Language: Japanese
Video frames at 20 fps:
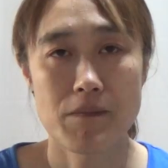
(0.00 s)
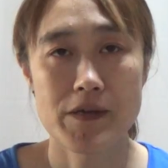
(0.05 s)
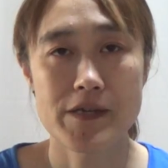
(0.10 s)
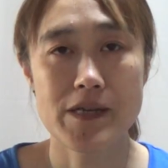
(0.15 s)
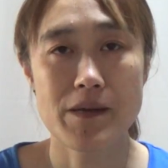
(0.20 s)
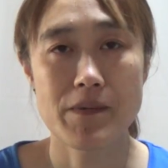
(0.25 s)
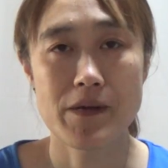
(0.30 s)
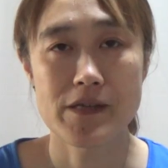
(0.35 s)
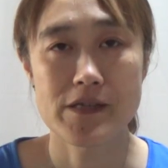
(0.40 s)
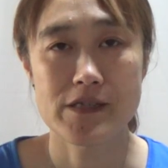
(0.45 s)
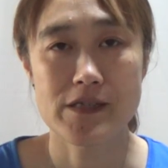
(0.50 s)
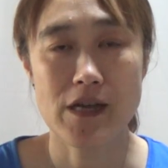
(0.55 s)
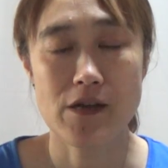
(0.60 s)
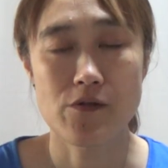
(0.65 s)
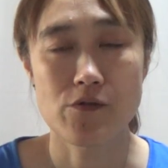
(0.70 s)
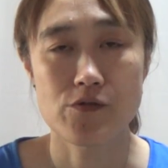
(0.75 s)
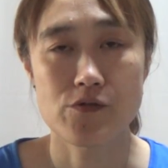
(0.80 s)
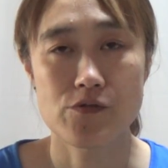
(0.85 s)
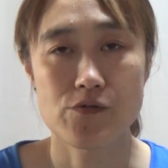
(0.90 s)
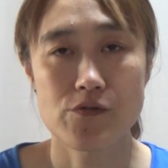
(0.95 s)
目覚めに作
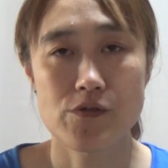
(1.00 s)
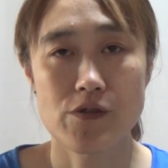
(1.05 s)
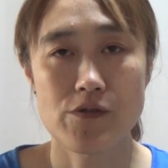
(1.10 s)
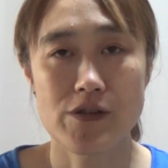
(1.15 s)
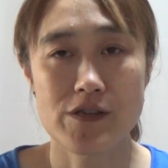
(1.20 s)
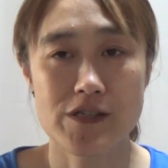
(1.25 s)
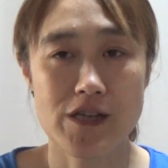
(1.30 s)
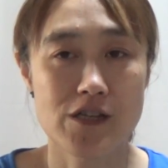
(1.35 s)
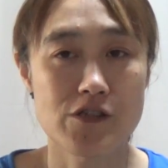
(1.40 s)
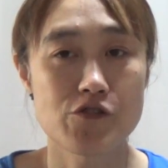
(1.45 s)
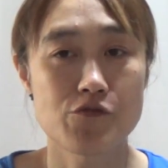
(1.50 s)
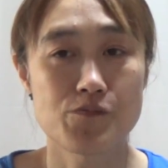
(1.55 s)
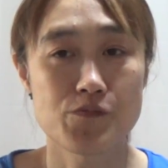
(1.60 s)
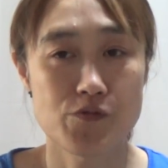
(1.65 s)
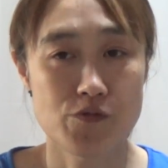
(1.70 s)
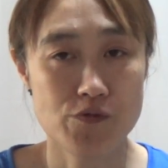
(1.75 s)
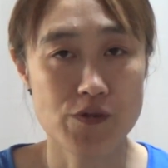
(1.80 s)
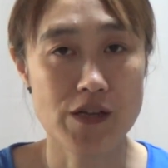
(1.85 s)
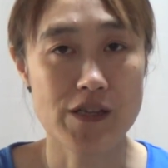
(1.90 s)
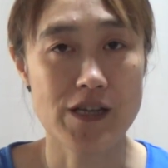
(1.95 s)
用するっていうのは30
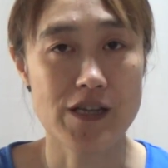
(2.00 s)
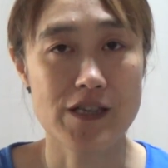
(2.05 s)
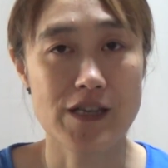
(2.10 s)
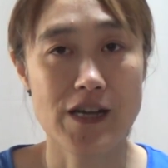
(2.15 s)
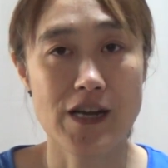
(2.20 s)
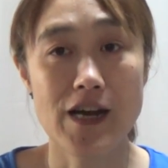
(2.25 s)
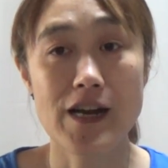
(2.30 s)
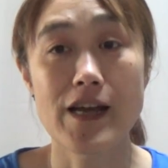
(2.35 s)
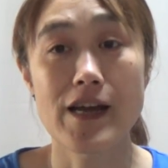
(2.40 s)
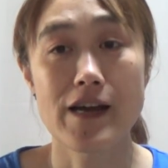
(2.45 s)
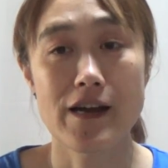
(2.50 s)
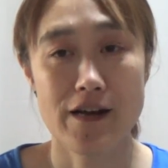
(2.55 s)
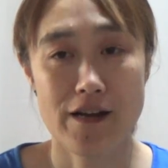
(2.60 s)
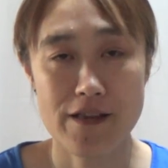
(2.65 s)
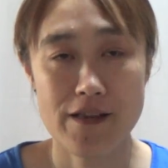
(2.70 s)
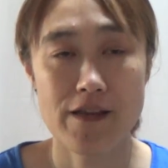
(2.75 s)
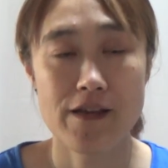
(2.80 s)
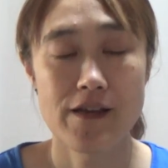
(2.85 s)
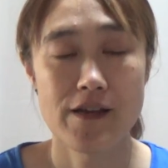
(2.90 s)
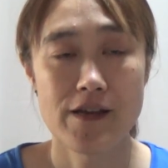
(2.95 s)
分ぐらい経ってからやか
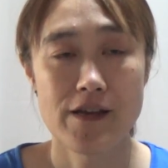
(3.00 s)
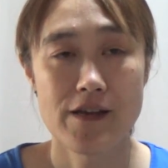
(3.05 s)
らね